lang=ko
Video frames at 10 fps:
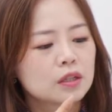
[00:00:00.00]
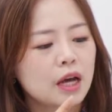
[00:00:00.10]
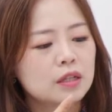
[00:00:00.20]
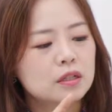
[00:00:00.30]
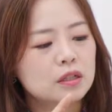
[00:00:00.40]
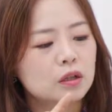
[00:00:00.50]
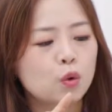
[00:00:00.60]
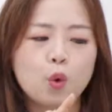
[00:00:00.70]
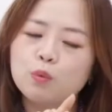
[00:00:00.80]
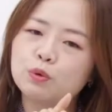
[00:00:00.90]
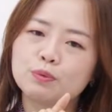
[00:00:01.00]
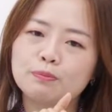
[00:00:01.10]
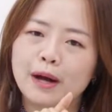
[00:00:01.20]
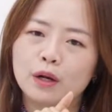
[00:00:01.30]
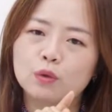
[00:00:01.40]
나는 그
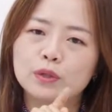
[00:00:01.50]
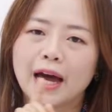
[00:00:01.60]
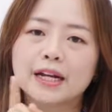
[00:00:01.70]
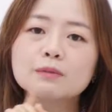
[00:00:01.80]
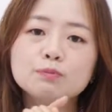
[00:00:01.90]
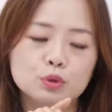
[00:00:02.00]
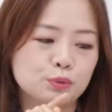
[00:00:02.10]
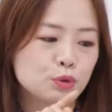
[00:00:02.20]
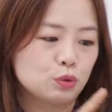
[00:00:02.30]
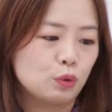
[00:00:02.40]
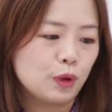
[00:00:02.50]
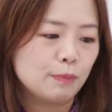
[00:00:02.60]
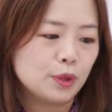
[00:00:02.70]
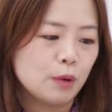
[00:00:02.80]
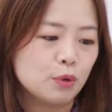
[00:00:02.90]
부분 말고 다른 부분으로
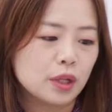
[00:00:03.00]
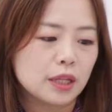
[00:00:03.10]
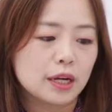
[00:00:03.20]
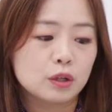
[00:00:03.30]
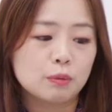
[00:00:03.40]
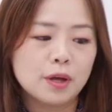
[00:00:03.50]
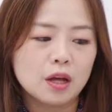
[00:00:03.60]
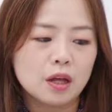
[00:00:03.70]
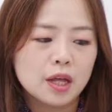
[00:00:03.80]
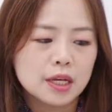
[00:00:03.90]
한번 해보겠다 그러면